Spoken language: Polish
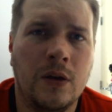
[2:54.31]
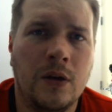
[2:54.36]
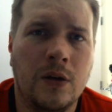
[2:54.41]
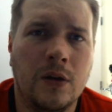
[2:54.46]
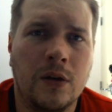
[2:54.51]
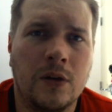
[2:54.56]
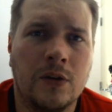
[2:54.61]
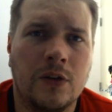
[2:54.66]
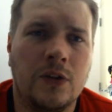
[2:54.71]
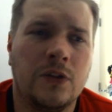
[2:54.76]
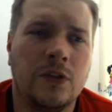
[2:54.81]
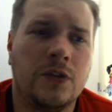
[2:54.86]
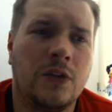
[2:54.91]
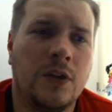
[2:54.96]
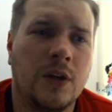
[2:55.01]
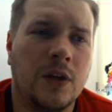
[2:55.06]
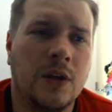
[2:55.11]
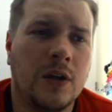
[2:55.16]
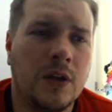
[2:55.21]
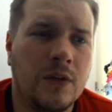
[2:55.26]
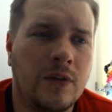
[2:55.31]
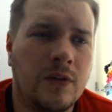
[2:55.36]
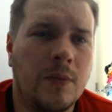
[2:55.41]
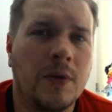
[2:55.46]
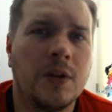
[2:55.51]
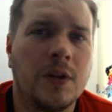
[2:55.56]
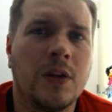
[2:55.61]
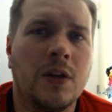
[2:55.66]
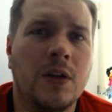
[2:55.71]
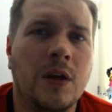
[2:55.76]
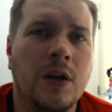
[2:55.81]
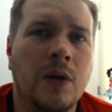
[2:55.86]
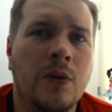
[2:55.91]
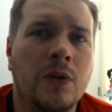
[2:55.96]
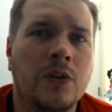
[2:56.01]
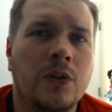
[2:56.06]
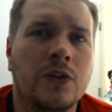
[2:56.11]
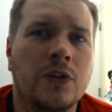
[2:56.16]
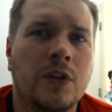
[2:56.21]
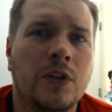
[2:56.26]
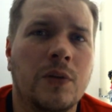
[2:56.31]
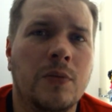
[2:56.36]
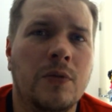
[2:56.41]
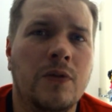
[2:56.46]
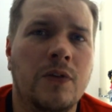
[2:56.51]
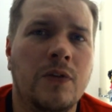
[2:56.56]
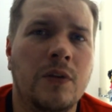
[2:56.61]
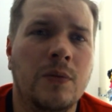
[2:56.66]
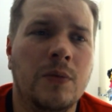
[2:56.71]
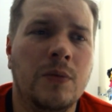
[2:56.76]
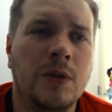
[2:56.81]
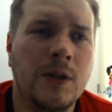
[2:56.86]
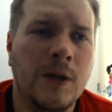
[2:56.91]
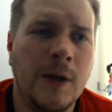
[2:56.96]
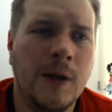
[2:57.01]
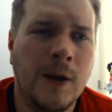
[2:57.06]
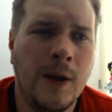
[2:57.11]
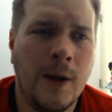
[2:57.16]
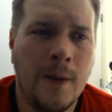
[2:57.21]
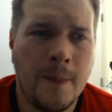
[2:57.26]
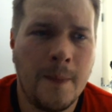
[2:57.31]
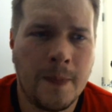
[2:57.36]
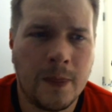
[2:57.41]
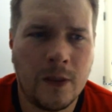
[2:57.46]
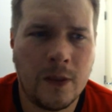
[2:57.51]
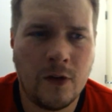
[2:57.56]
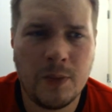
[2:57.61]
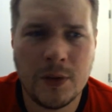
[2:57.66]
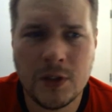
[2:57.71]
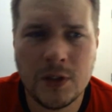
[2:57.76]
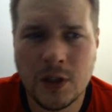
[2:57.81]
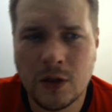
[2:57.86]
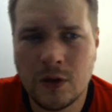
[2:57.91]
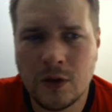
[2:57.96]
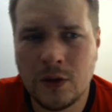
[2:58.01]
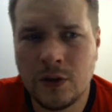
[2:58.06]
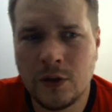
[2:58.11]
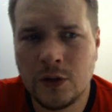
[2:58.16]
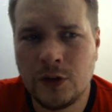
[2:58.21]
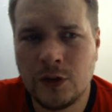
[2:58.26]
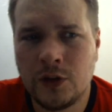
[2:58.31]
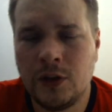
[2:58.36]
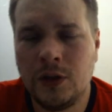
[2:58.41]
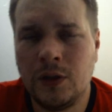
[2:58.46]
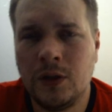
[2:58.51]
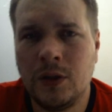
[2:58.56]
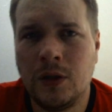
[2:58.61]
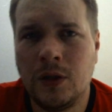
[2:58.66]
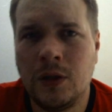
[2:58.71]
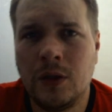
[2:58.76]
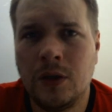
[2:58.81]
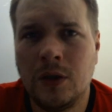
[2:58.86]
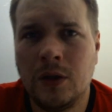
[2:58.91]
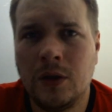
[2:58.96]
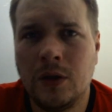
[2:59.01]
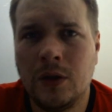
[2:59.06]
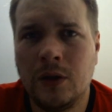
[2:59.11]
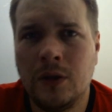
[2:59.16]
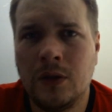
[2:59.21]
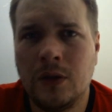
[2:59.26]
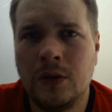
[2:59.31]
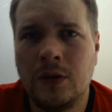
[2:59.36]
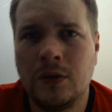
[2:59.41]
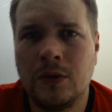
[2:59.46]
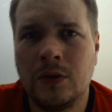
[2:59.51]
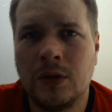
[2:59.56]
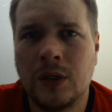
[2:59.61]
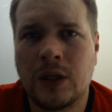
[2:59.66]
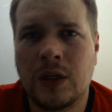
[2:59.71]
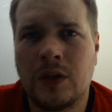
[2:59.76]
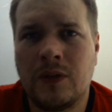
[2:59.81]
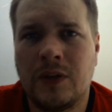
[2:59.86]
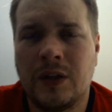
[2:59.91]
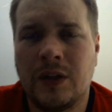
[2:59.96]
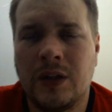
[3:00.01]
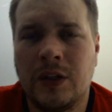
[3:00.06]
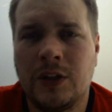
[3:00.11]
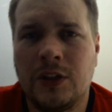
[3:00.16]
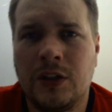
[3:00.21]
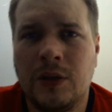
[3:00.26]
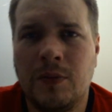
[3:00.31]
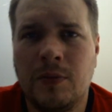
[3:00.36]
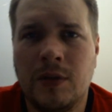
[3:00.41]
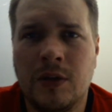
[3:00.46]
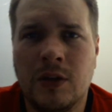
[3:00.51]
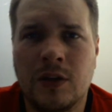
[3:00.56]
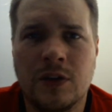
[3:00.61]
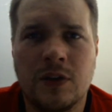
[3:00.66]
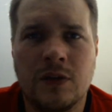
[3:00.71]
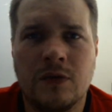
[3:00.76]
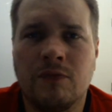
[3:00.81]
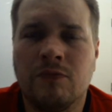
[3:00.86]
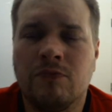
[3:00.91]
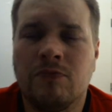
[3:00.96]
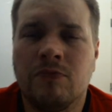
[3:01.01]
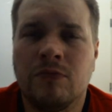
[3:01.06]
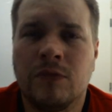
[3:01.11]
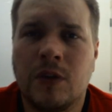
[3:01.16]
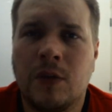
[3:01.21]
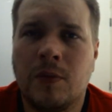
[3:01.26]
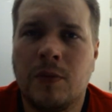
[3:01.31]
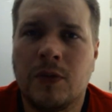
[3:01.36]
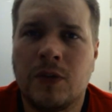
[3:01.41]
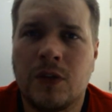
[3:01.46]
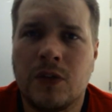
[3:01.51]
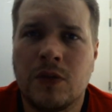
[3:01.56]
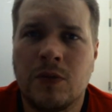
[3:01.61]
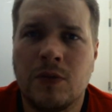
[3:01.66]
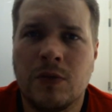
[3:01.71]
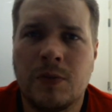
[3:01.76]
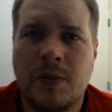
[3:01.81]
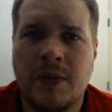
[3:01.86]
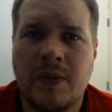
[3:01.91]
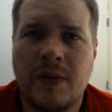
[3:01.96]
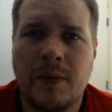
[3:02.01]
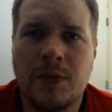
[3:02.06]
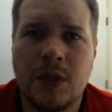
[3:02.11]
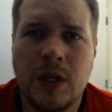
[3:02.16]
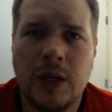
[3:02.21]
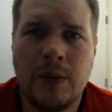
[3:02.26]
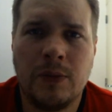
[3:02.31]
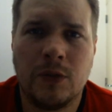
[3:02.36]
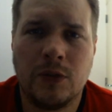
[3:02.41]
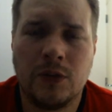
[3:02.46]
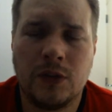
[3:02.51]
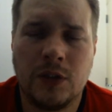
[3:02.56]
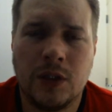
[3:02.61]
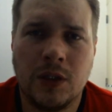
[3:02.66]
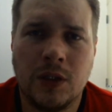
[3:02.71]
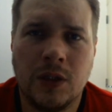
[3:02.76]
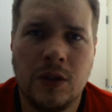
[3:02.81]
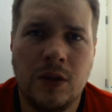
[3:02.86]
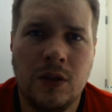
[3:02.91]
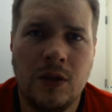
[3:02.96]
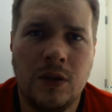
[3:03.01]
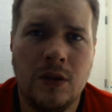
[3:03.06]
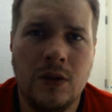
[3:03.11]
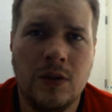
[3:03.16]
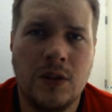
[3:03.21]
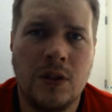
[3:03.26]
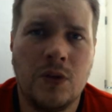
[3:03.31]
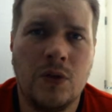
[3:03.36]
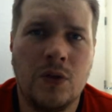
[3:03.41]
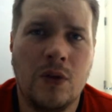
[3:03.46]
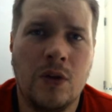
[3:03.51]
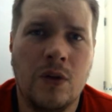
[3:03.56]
e, ktoś, kto nagrywa materiały, ktoś, kto robi filmy, to w pierwszej kolejności e, nagrywaj dla siebie, znaczy robiąc to, co mu sprawia przyjemność, tak? I, i znajduje